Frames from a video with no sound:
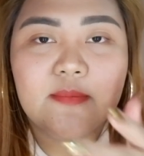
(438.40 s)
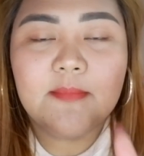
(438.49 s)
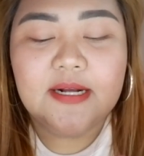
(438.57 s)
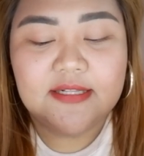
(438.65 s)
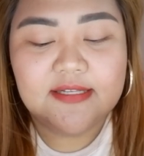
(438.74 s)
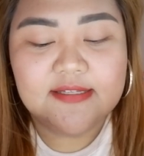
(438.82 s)

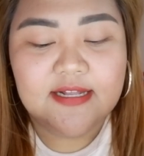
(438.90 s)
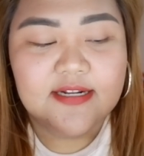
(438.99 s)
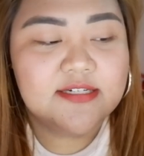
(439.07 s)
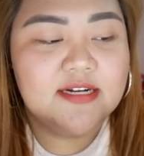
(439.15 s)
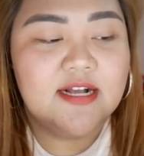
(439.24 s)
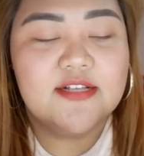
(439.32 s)
Maganda sana
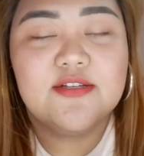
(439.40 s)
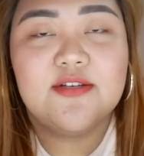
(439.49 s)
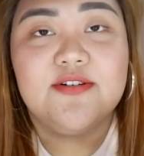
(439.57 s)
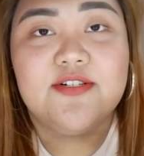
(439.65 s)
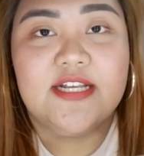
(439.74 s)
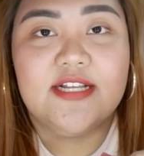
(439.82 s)
siya kasi
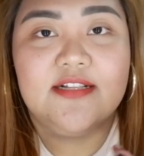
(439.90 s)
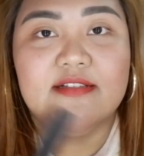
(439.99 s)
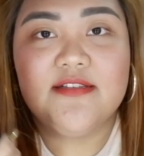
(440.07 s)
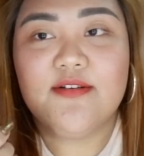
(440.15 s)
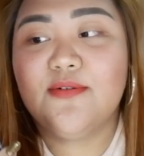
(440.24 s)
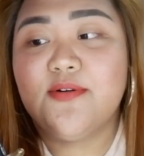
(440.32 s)
yung shade,
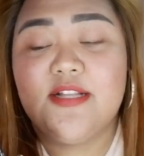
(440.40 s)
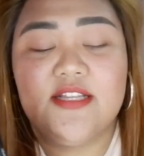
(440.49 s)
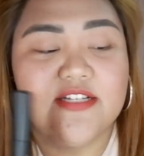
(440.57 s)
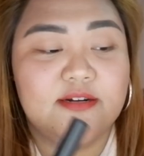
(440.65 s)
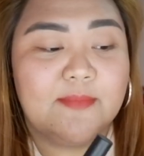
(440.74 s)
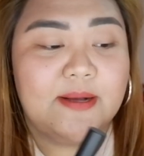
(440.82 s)
siguro
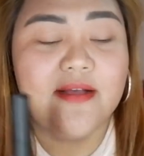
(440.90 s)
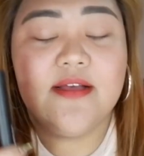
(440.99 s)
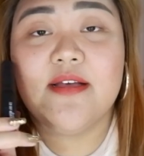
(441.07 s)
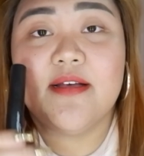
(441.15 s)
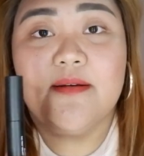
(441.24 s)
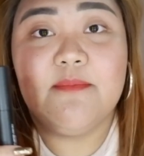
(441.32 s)
hindi siya ba
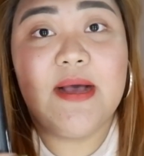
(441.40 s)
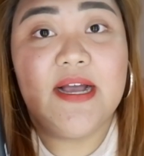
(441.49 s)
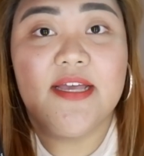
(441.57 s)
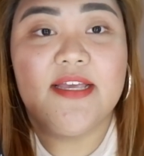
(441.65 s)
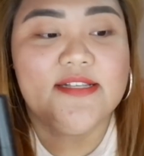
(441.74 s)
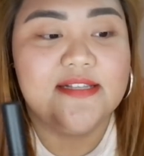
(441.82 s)

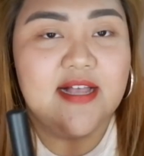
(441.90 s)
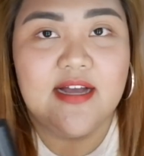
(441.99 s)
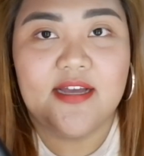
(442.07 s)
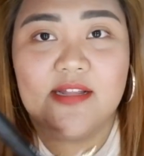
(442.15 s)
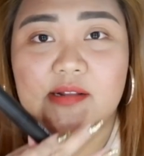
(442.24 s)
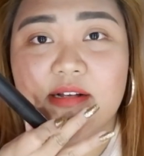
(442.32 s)
bagay sa
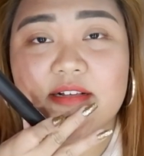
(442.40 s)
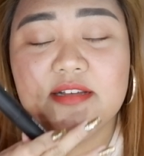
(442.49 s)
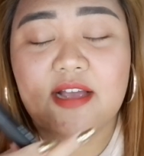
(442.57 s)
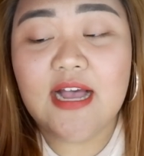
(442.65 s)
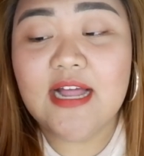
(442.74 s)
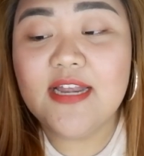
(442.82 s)
akin. Kasi
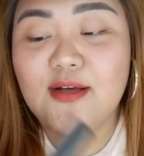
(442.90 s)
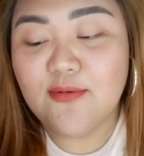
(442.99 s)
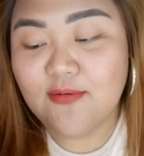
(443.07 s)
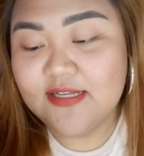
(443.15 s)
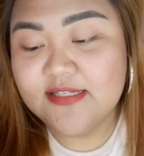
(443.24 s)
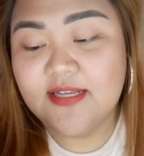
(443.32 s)
akala ko
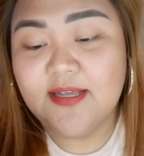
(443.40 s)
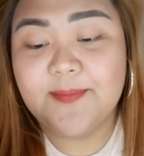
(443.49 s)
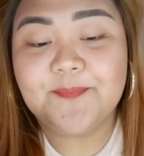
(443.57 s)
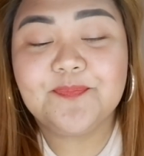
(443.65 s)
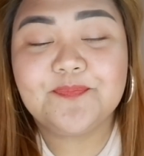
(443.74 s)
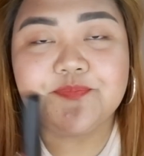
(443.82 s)
kasi
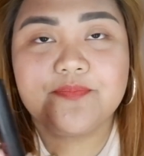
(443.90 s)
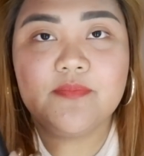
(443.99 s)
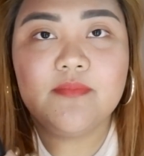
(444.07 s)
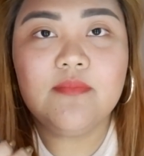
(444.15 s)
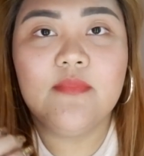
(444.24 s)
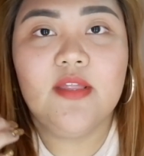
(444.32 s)

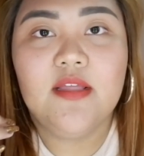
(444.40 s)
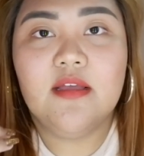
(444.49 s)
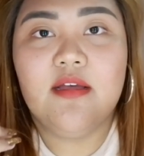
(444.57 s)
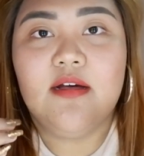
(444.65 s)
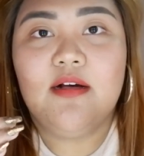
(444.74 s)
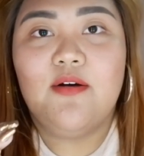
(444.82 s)

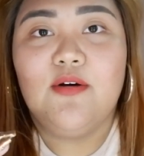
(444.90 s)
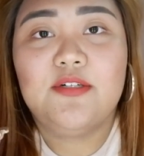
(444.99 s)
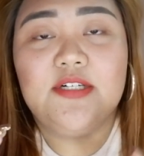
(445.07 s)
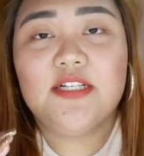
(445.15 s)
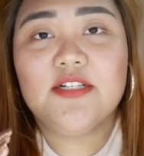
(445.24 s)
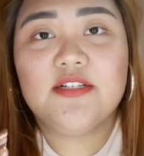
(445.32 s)

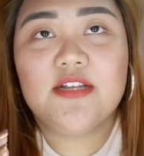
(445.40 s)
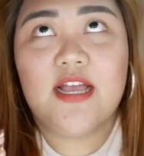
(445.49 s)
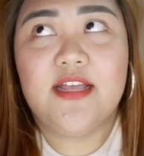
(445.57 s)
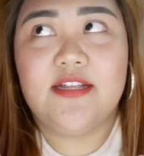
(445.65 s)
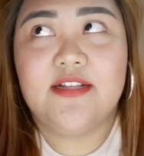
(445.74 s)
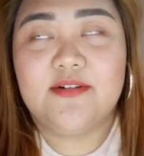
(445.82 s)
orange,
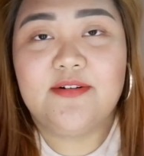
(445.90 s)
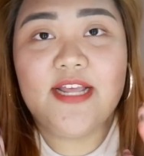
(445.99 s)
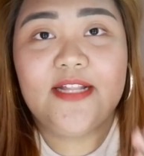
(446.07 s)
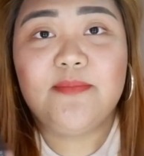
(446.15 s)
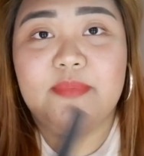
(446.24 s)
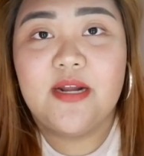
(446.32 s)
ay,
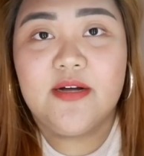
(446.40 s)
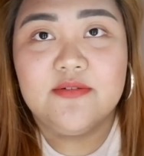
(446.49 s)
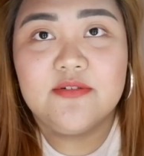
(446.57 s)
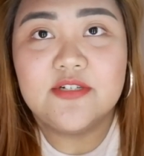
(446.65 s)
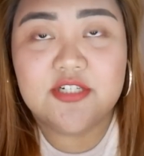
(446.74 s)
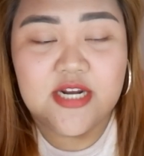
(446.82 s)

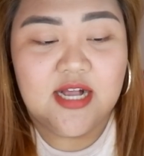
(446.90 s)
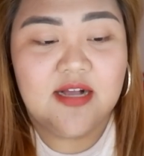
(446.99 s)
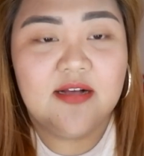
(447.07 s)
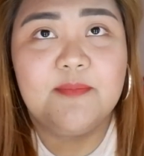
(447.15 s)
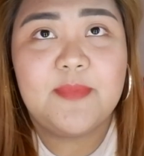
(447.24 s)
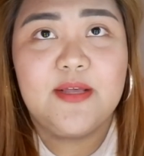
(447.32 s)
red-brown
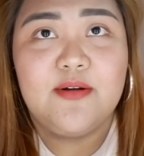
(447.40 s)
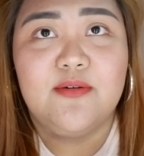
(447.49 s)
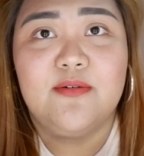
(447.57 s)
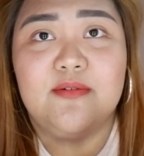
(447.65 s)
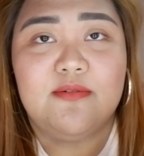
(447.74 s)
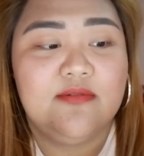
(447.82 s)
siya,
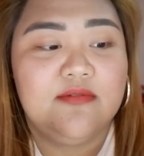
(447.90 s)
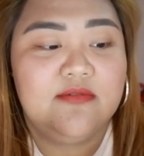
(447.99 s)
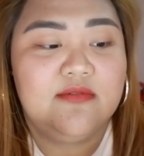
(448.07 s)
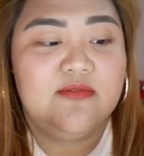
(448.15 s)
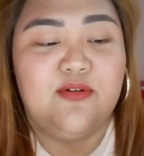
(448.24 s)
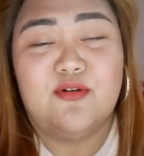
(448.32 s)
pero
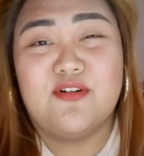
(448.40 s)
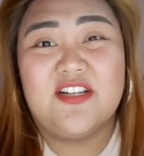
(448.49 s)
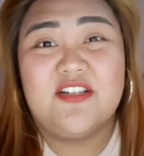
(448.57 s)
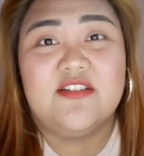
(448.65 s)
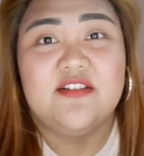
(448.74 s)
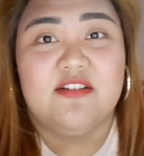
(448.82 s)

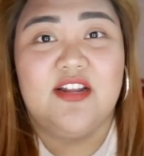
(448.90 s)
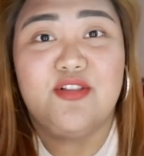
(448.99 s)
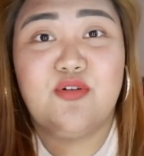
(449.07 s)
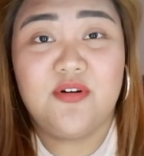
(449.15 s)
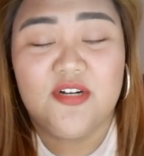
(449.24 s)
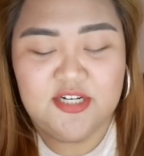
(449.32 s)
orange,
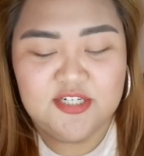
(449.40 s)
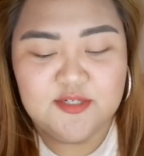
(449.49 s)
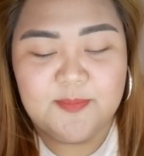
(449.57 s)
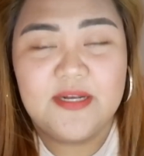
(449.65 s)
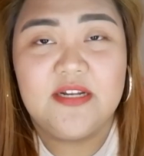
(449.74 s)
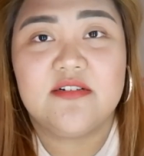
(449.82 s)

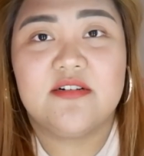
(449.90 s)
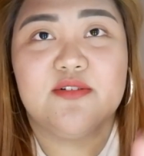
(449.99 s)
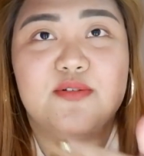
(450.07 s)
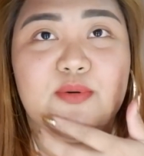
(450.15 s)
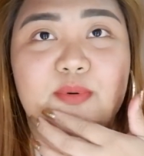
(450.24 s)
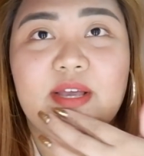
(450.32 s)
red-orange pala siya.
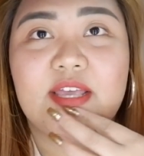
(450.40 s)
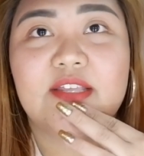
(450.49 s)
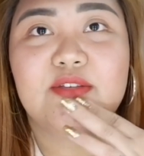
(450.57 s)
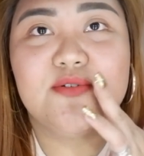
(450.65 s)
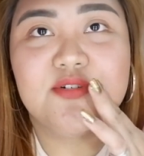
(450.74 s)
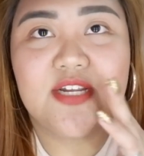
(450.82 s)
So,
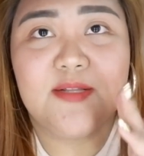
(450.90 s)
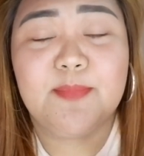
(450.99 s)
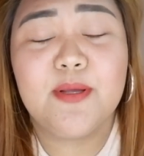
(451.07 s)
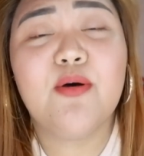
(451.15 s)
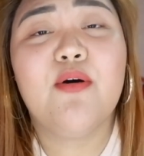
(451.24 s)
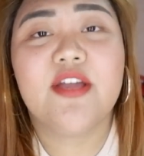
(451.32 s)
ayan yung shade.
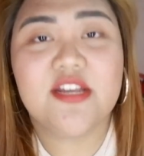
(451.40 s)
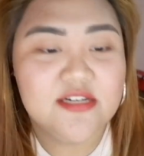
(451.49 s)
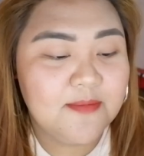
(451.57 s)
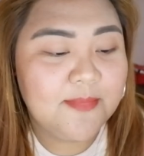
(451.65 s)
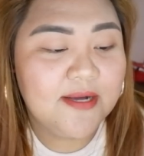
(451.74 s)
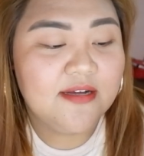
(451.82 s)
Pero okay
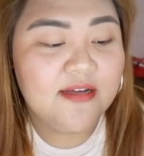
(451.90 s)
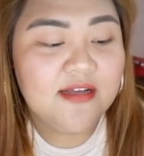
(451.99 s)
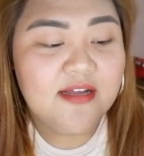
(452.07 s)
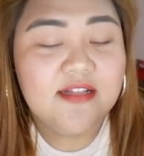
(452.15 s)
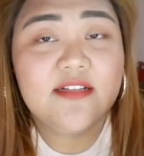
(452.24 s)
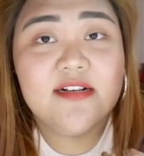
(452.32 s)
siya pag
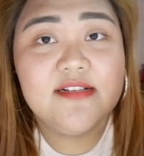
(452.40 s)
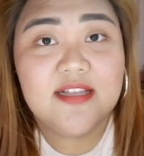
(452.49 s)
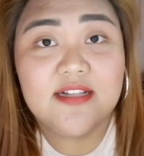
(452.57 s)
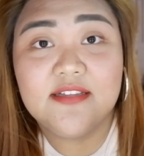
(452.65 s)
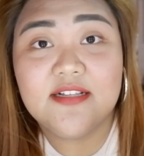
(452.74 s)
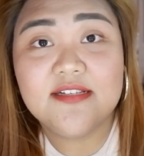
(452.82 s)

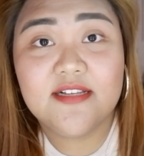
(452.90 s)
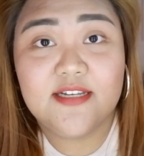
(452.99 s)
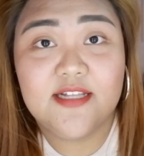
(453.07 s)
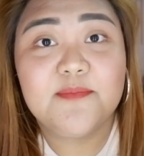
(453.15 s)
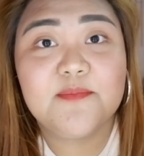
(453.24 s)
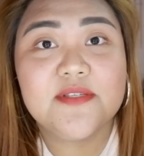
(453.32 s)
nag-set na sa
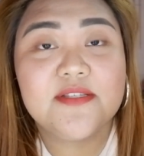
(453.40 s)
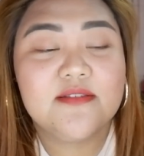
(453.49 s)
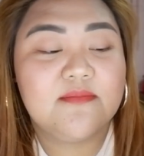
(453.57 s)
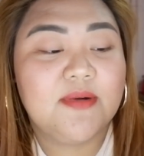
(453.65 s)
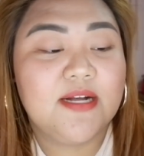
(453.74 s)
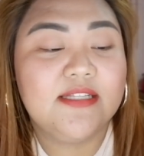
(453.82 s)

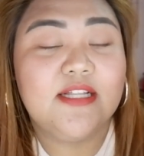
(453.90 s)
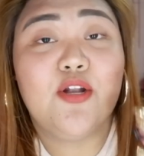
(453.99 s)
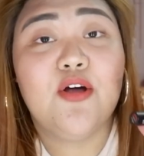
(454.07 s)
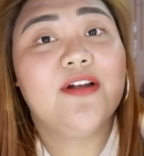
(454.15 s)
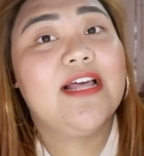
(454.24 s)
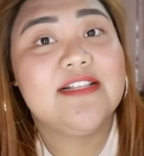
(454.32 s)
lips. Maganda.
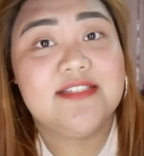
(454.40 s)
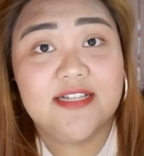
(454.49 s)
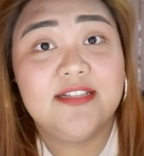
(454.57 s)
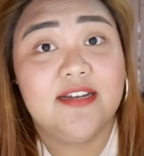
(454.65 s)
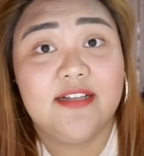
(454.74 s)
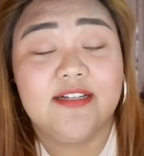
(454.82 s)

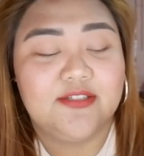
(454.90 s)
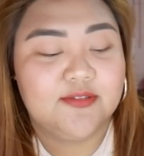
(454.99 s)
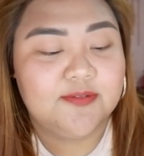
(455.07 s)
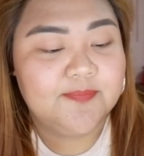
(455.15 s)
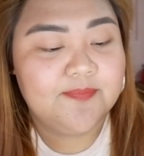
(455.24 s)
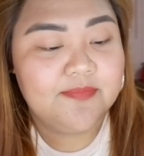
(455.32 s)
Long-lasting talaga to.
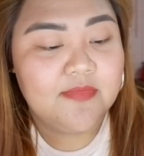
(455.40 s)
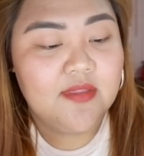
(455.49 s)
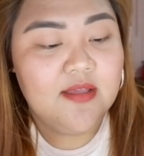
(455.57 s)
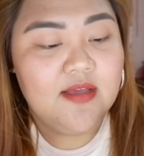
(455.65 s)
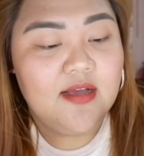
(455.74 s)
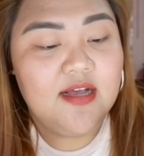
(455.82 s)

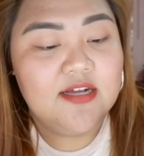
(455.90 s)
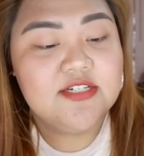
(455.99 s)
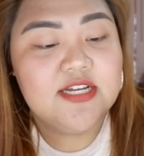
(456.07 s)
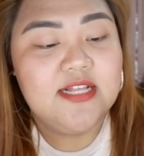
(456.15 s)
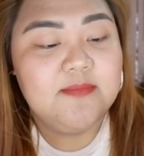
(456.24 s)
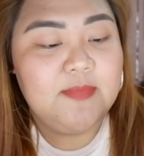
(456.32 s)
Ang
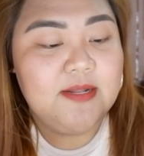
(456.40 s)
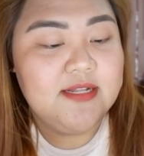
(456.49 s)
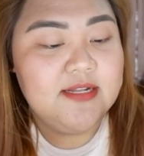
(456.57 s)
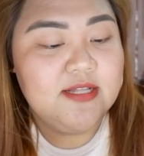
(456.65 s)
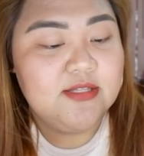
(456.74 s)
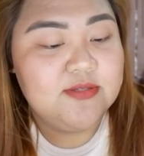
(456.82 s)
shade pala
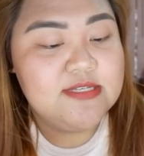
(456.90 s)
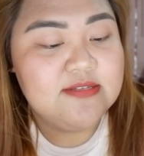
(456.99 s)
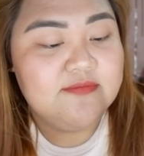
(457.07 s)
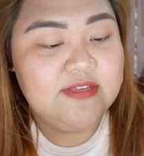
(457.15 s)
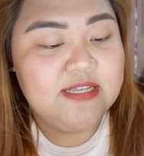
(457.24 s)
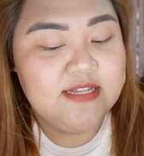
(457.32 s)
nito is
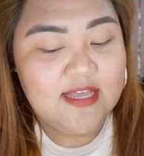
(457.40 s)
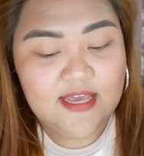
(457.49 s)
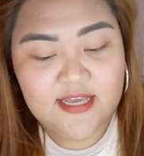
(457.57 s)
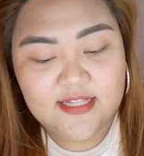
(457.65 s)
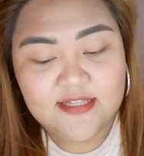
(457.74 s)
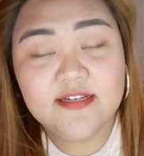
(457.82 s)

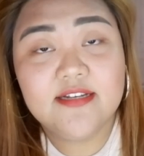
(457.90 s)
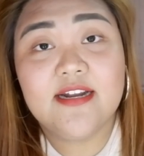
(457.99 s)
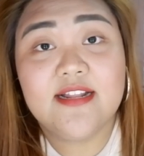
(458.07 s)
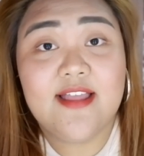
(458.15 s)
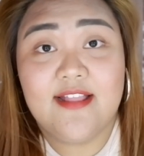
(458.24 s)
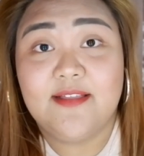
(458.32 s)
V9
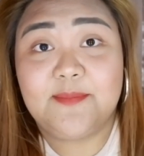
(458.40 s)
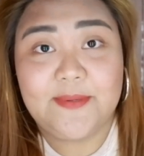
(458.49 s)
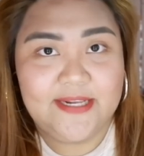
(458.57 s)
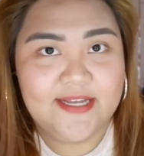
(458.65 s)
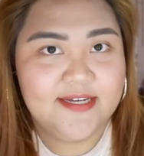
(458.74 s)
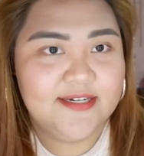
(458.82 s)
Granada
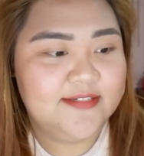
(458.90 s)
Brick.